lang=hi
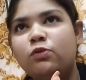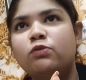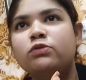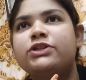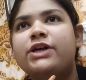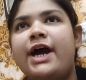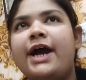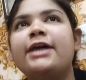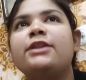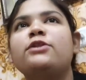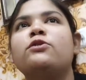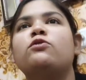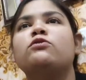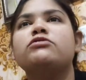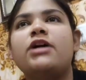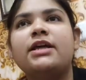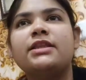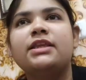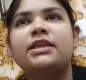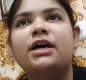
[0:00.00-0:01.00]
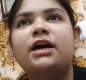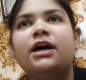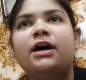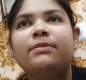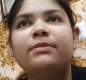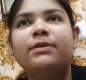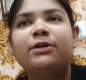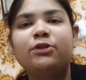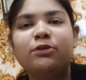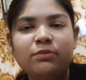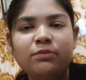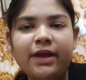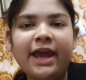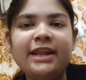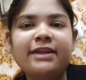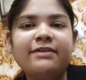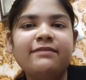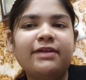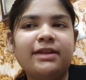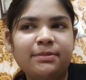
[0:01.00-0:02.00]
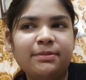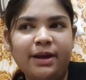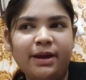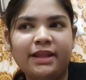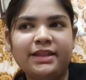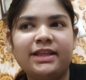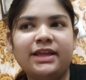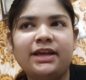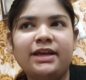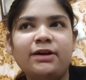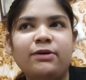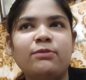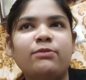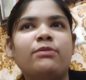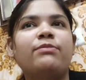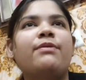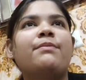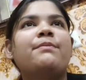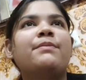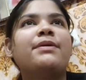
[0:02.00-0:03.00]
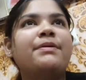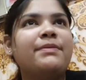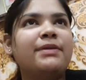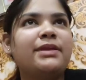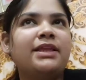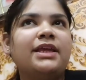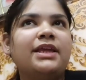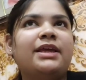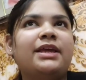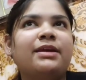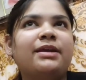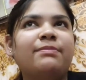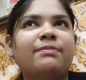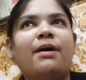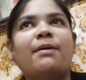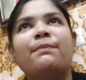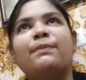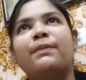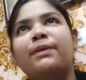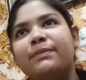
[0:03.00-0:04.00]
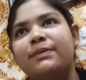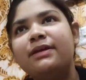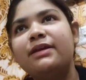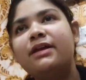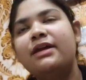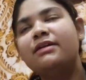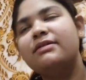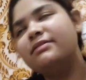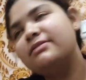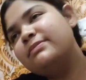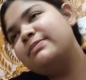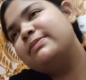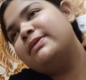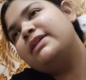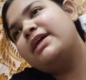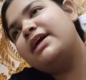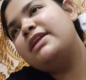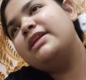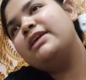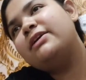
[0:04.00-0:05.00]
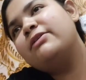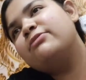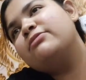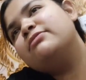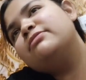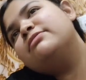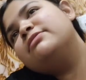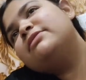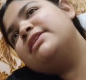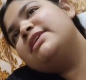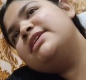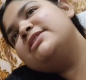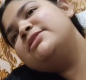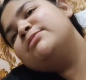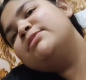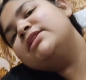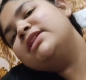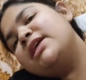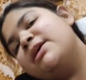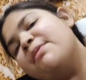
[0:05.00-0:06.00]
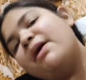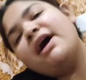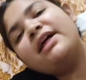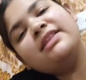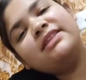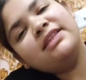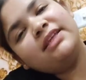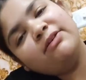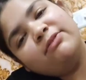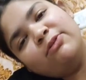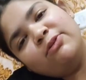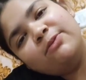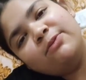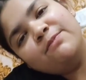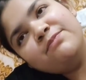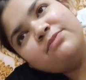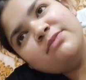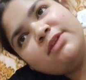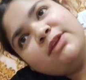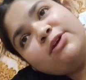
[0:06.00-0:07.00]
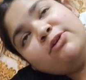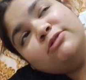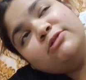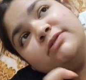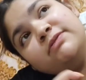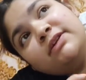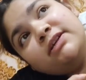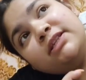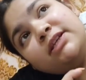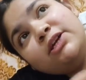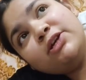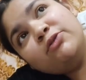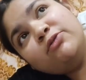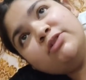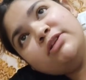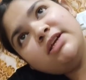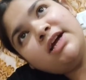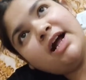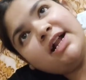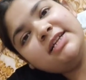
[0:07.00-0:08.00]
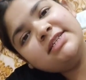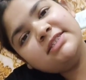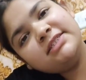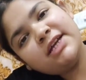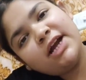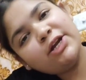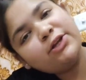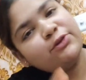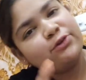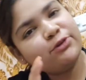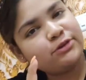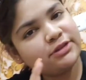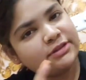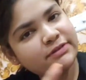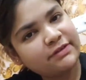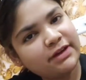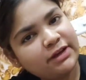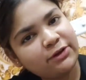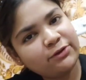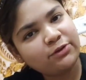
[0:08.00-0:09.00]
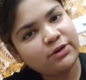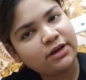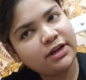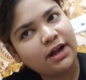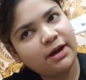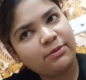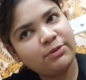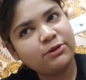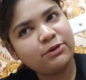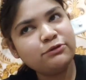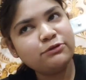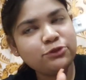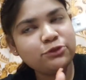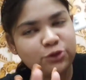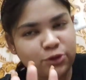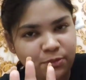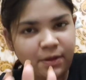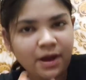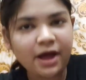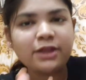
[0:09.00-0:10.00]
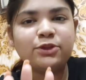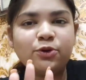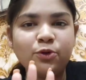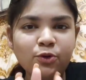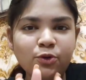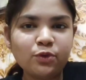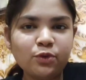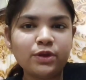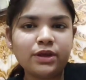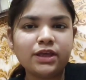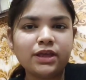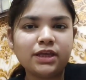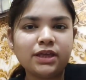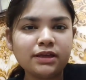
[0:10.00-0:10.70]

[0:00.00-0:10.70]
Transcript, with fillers: शायद हो जाता अब ये तो कहने वाली बात है मम्मी भी थी पापा भी पता नहीं किस्मत की बात थी वो कि उस वक्त क्यों नहीं गाड़ी स्टार्ट हुई उस वक्त क्यों खराब हुई कुछ तो बात होगी